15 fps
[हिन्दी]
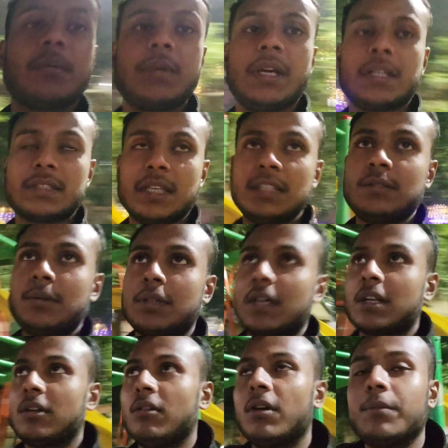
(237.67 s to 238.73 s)
अपनी एक्सरसाइज भी
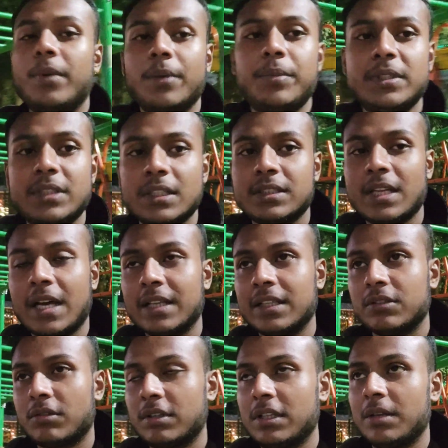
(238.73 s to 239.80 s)
कर रहा हूँ अभी अभी जस्ट आया था
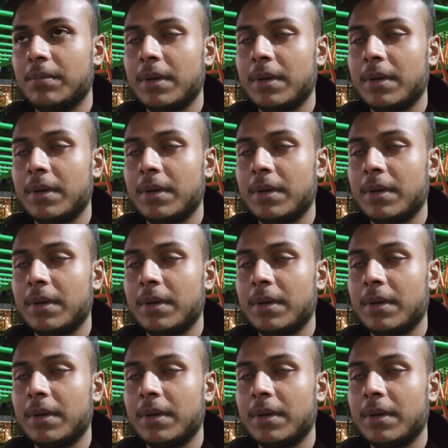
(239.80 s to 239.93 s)
थोड़ी देर